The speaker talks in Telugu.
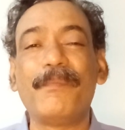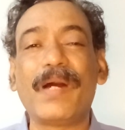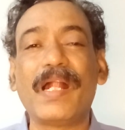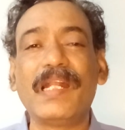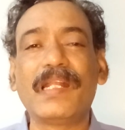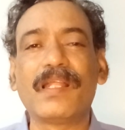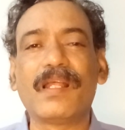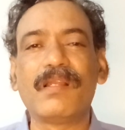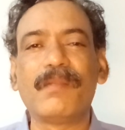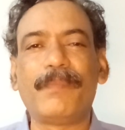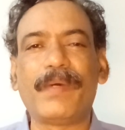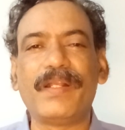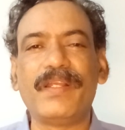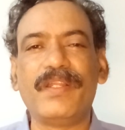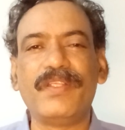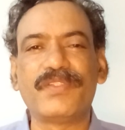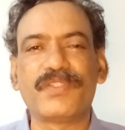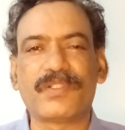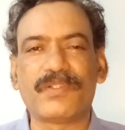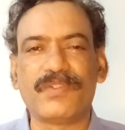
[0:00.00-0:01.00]
పంటలు
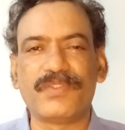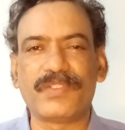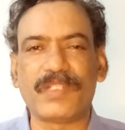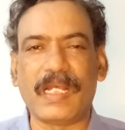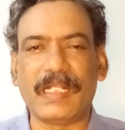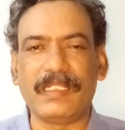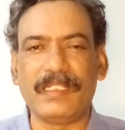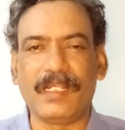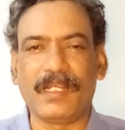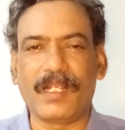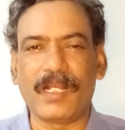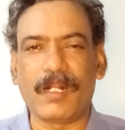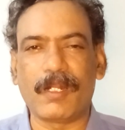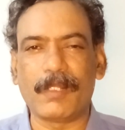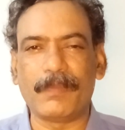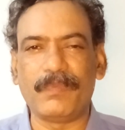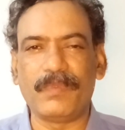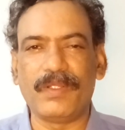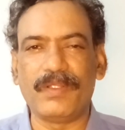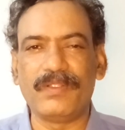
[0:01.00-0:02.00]
పండించడం సాధ్యం
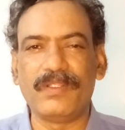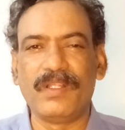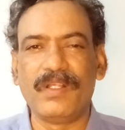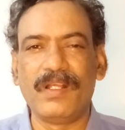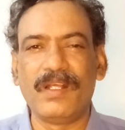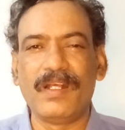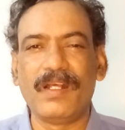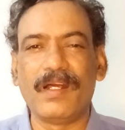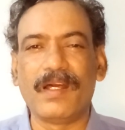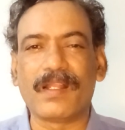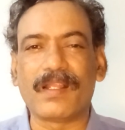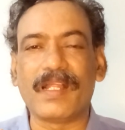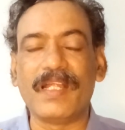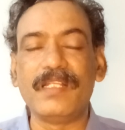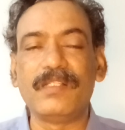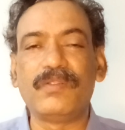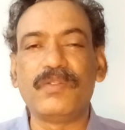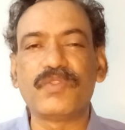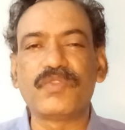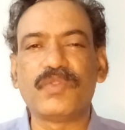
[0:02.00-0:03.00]
కావడం లేదు
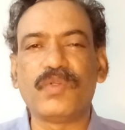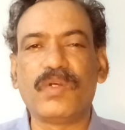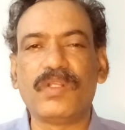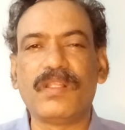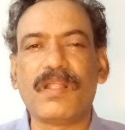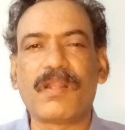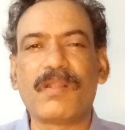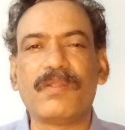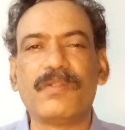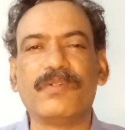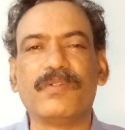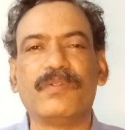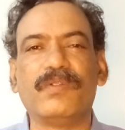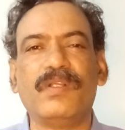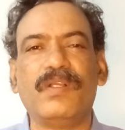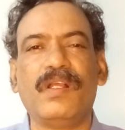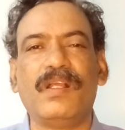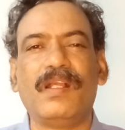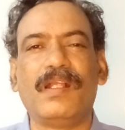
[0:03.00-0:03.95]
రైతు సోదరులు